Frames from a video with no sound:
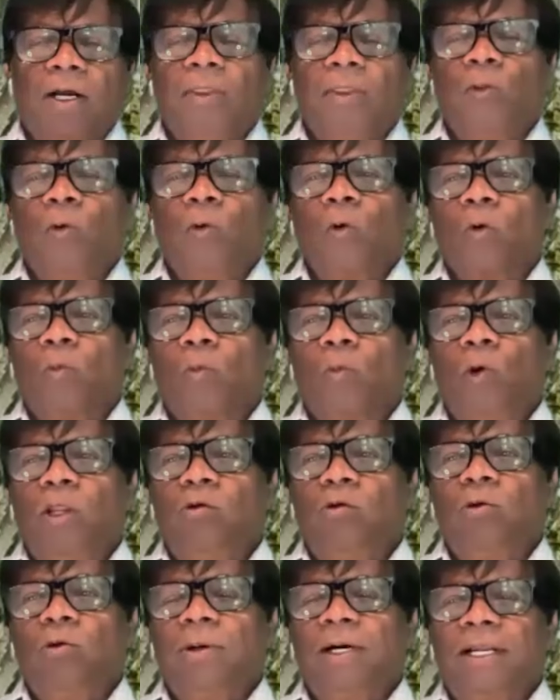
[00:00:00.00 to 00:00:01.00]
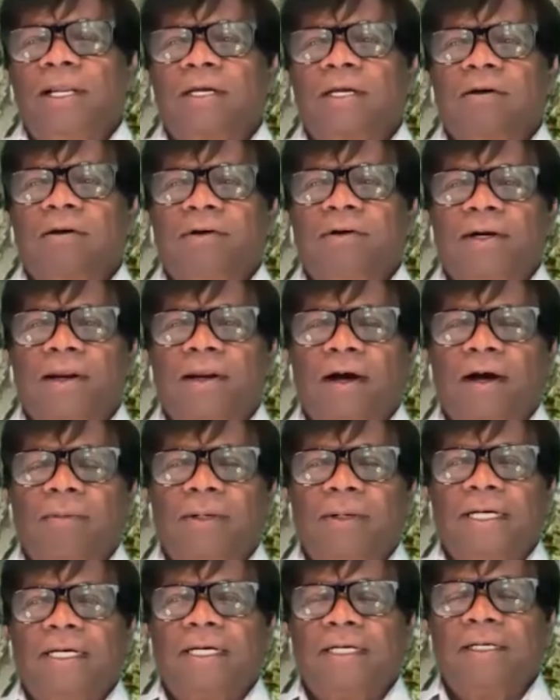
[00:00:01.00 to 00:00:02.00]
எந்த ஒரு முடிவும் எடுக்க
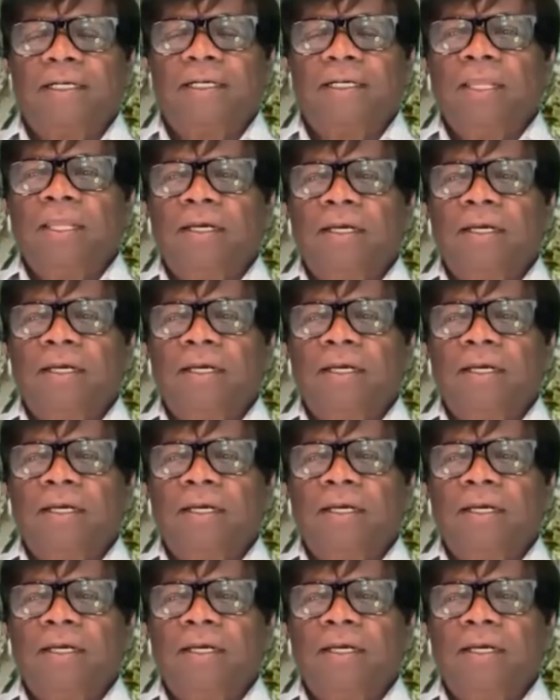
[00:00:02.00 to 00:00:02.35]
வேண்டாம் என்று